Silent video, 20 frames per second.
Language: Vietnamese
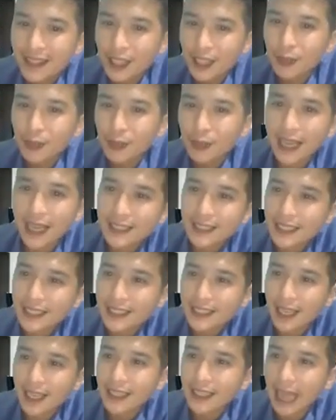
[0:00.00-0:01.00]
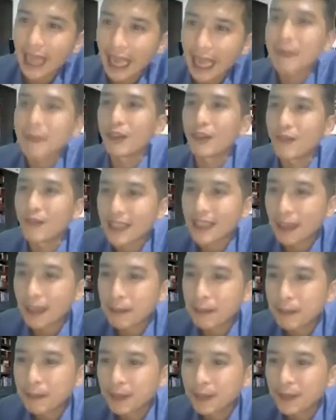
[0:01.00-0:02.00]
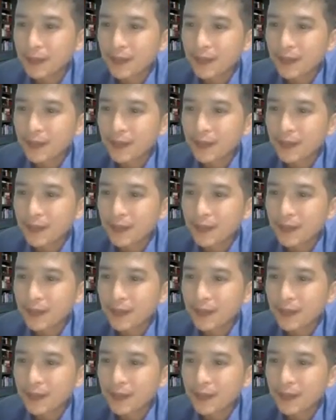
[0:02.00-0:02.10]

Thì lúc này anh chị sẽ đạt hai mươi mốt phần trăm.